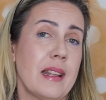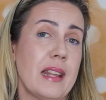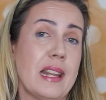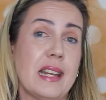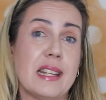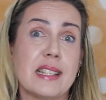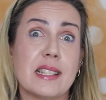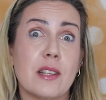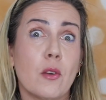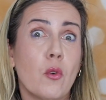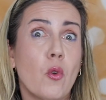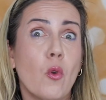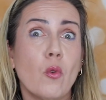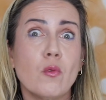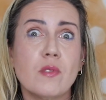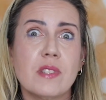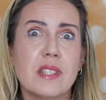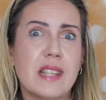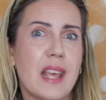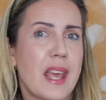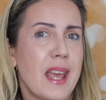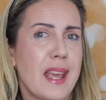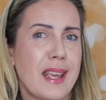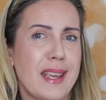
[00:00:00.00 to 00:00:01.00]
eles não
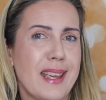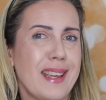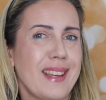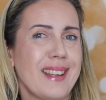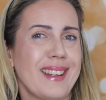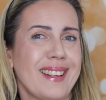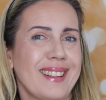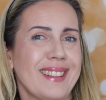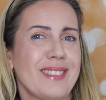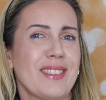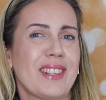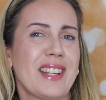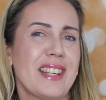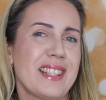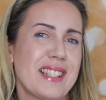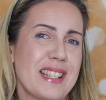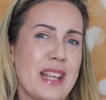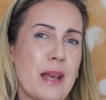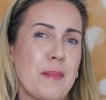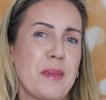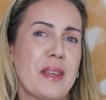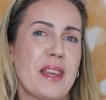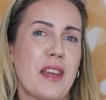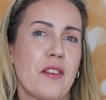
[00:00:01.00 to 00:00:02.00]
conseguem, porque
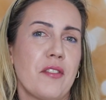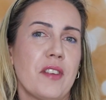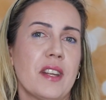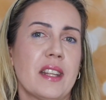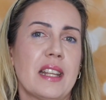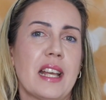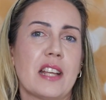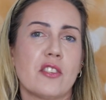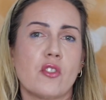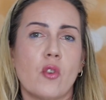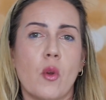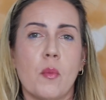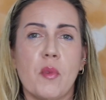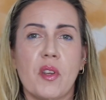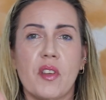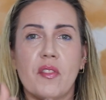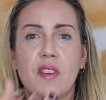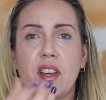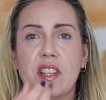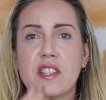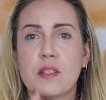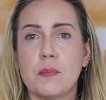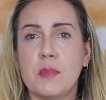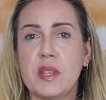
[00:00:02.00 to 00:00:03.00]
sabe que é a verdade. Como que
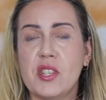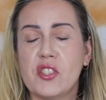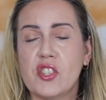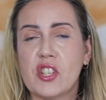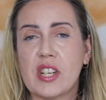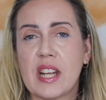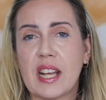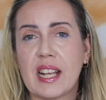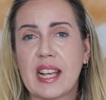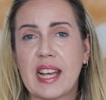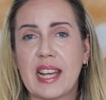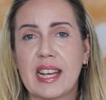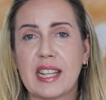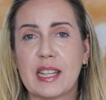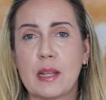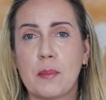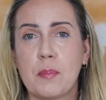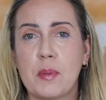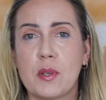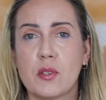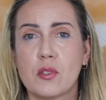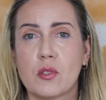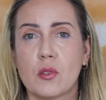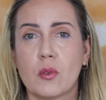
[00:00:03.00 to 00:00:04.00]
vai desmentir na cara da
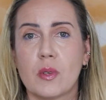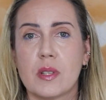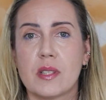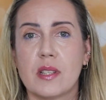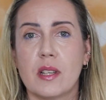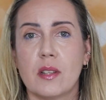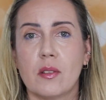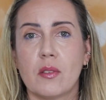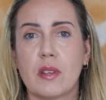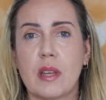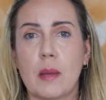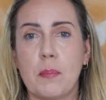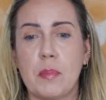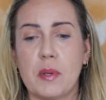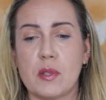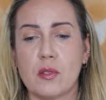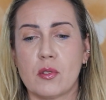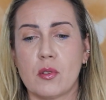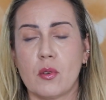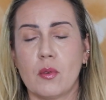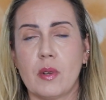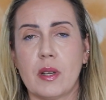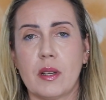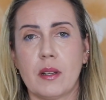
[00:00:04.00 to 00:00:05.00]
pessoa, sendo que a
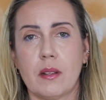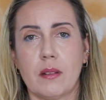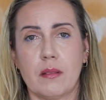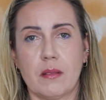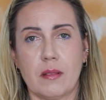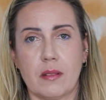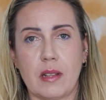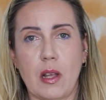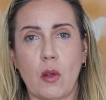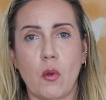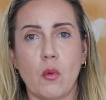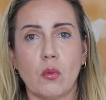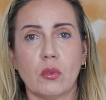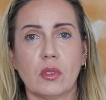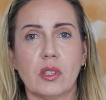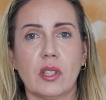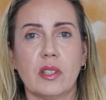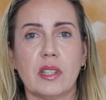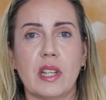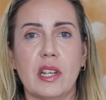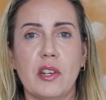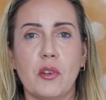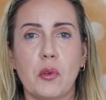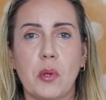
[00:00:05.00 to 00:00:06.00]
pessoa está
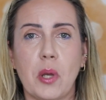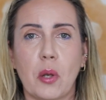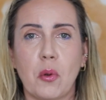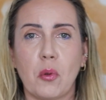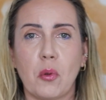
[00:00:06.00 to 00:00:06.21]
contando ali o que